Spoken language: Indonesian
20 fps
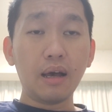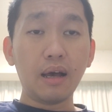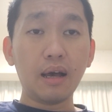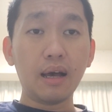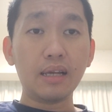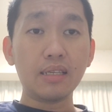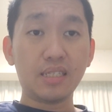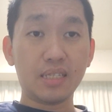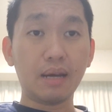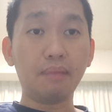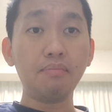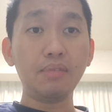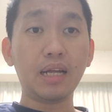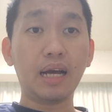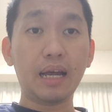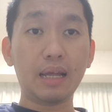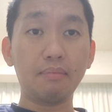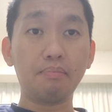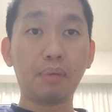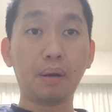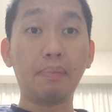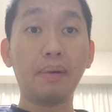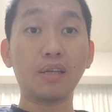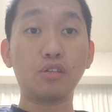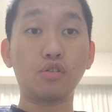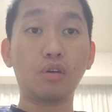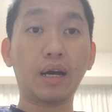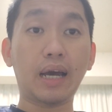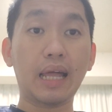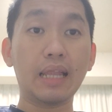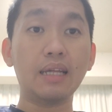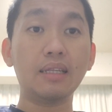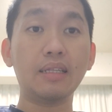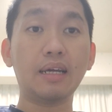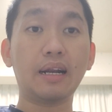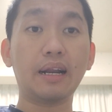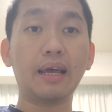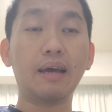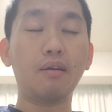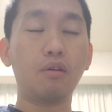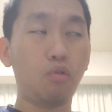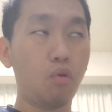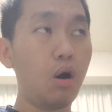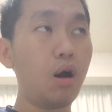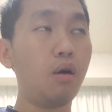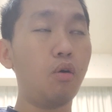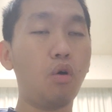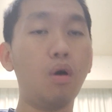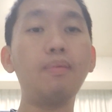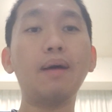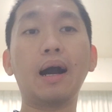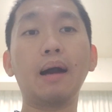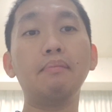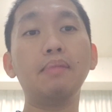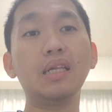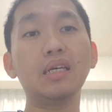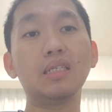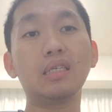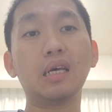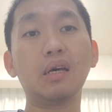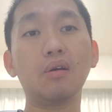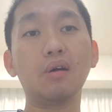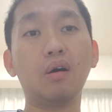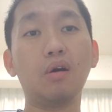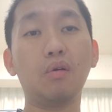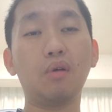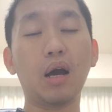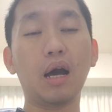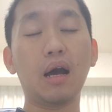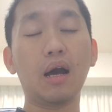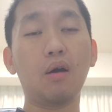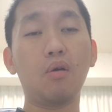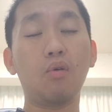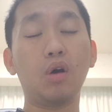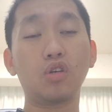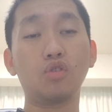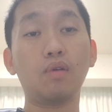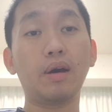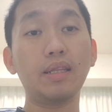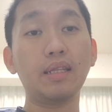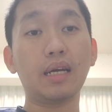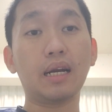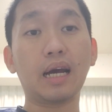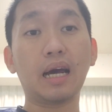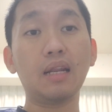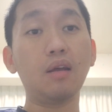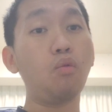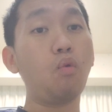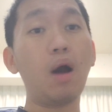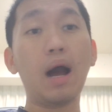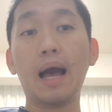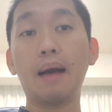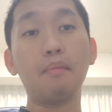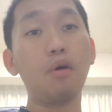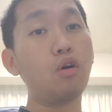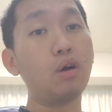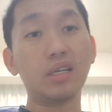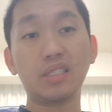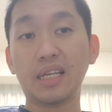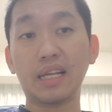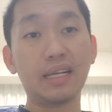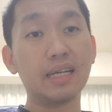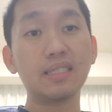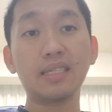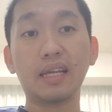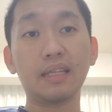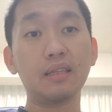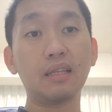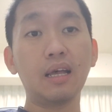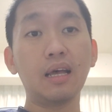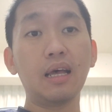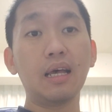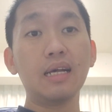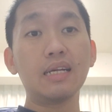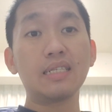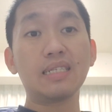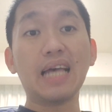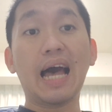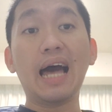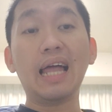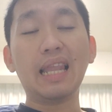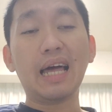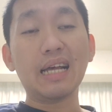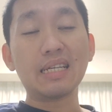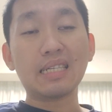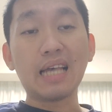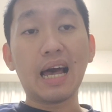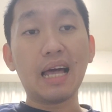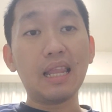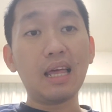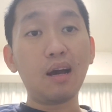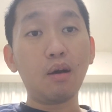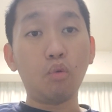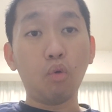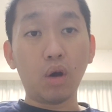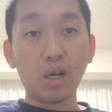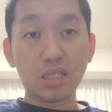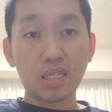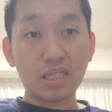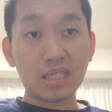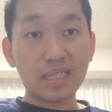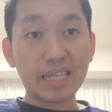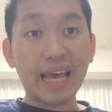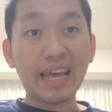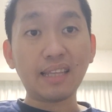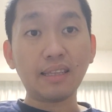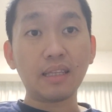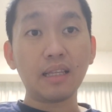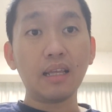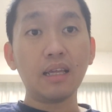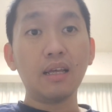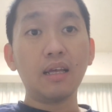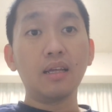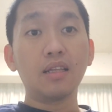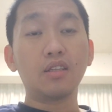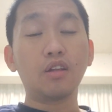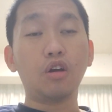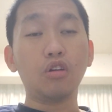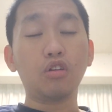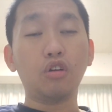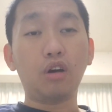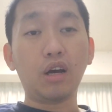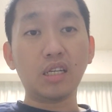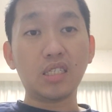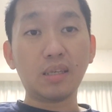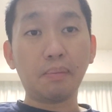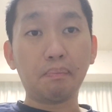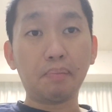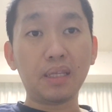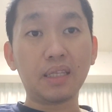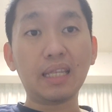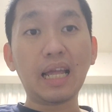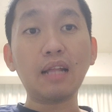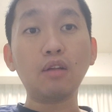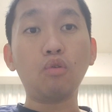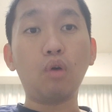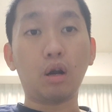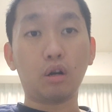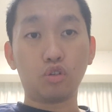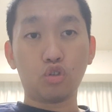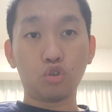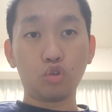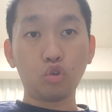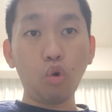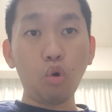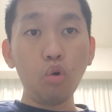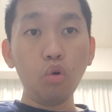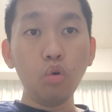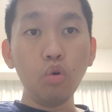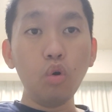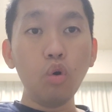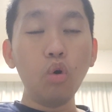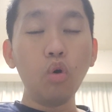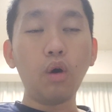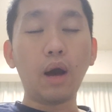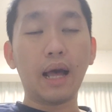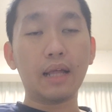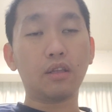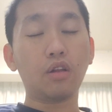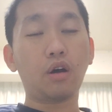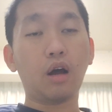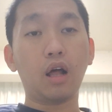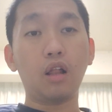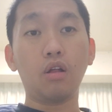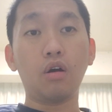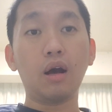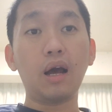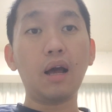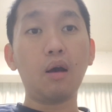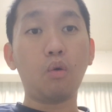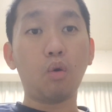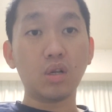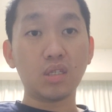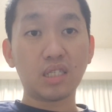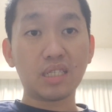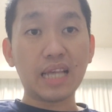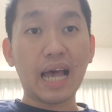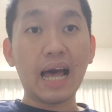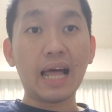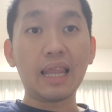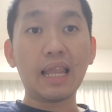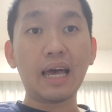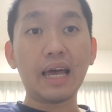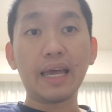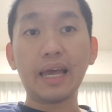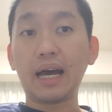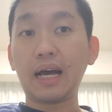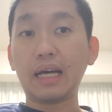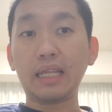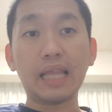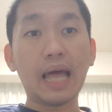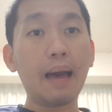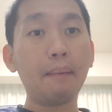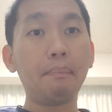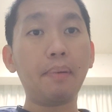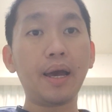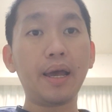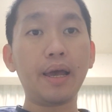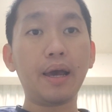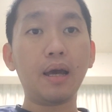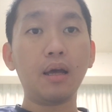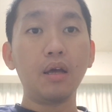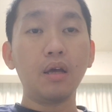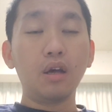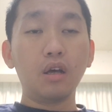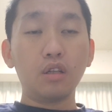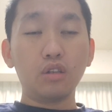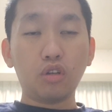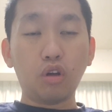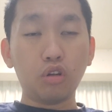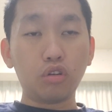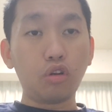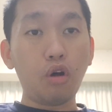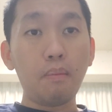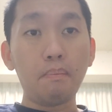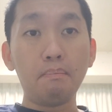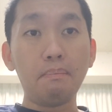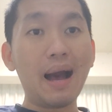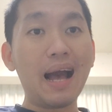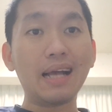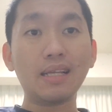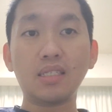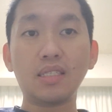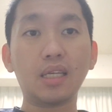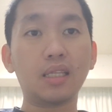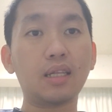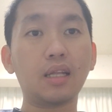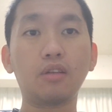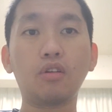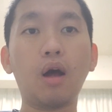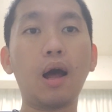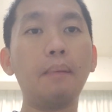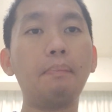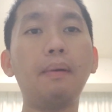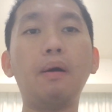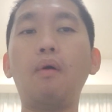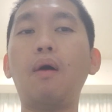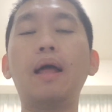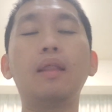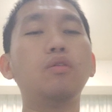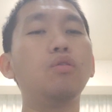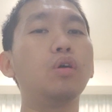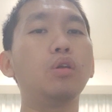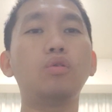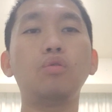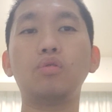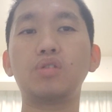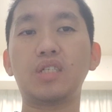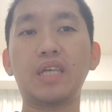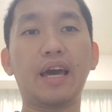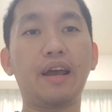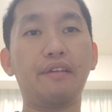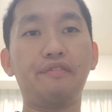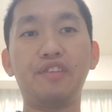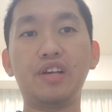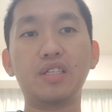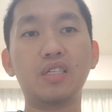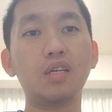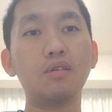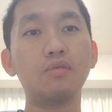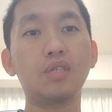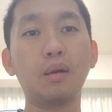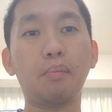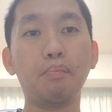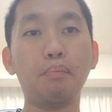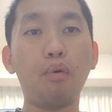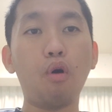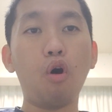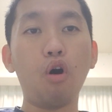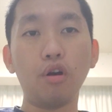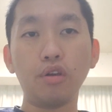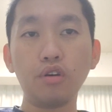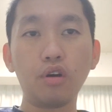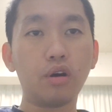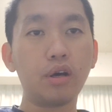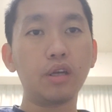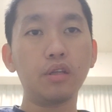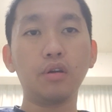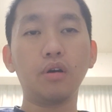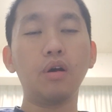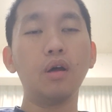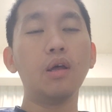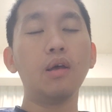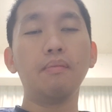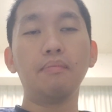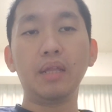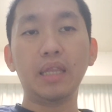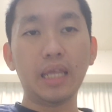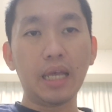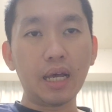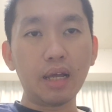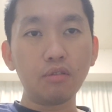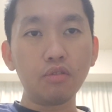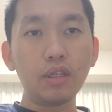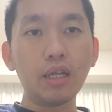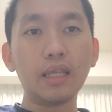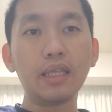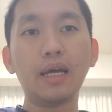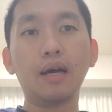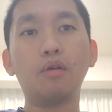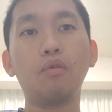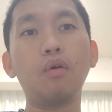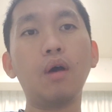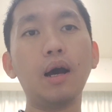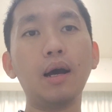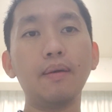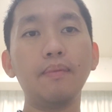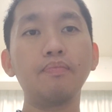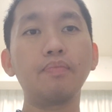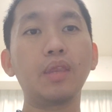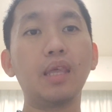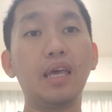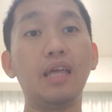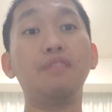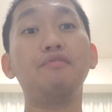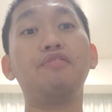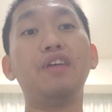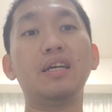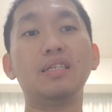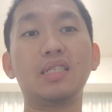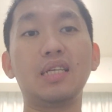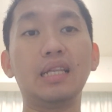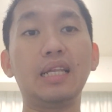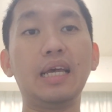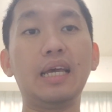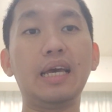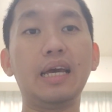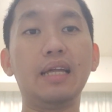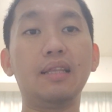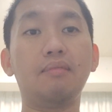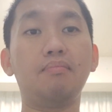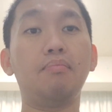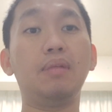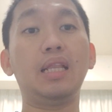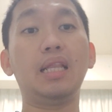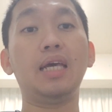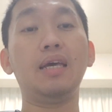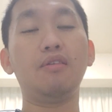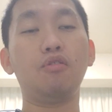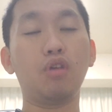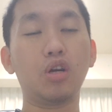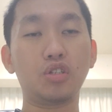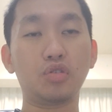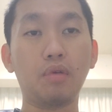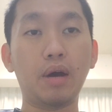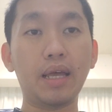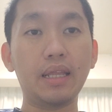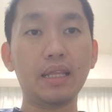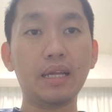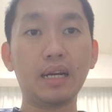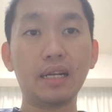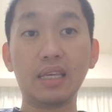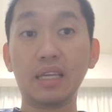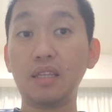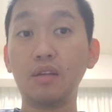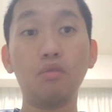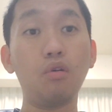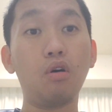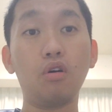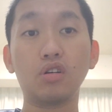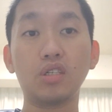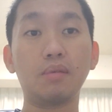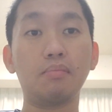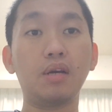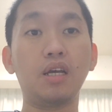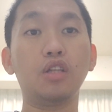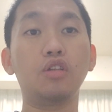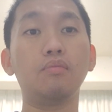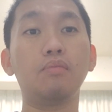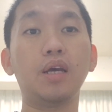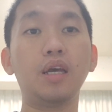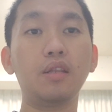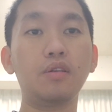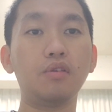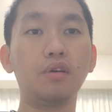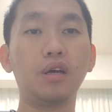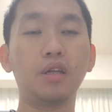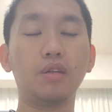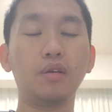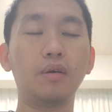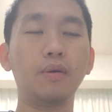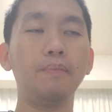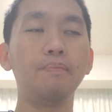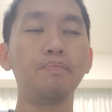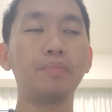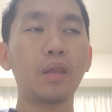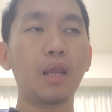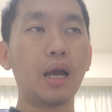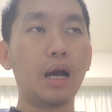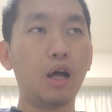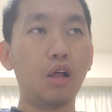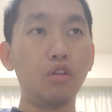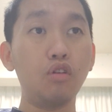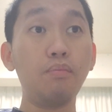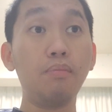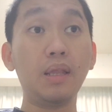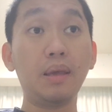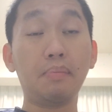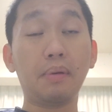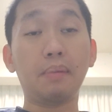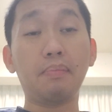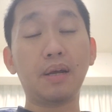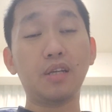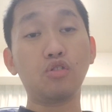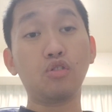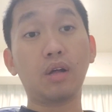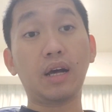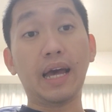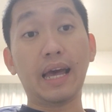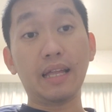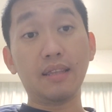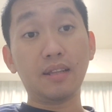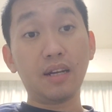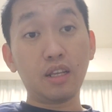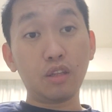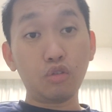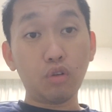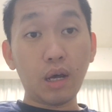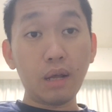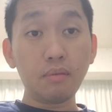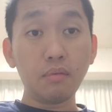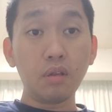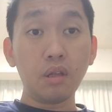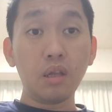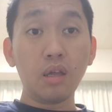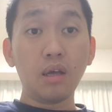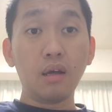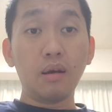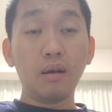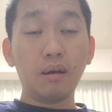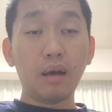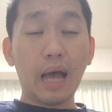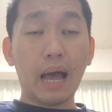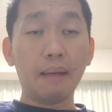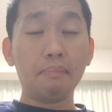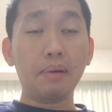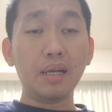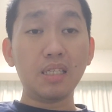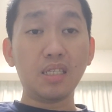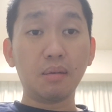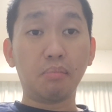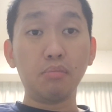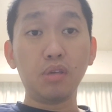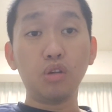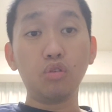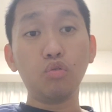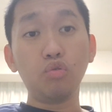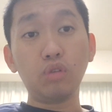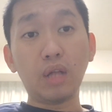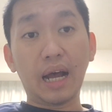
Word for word: uh, eh, jam dengan perpetual calendar ya gue gua bakal beli sih oh, eh, watch winder karena gue nggak mau ngeset ngeset salah salah gue set toto kecepetan gue harus tunggu atau kalau nggak gue salah ya kenapa ya toto macet atau apa waduh itu servisnya bisa bonyok gitu mendingan udah ada gue invest sedikit beli watch winder jadi gue nggak usah begitu begitu gitu kalau lu beli perpetual calendar itu kan apa jamnya tuh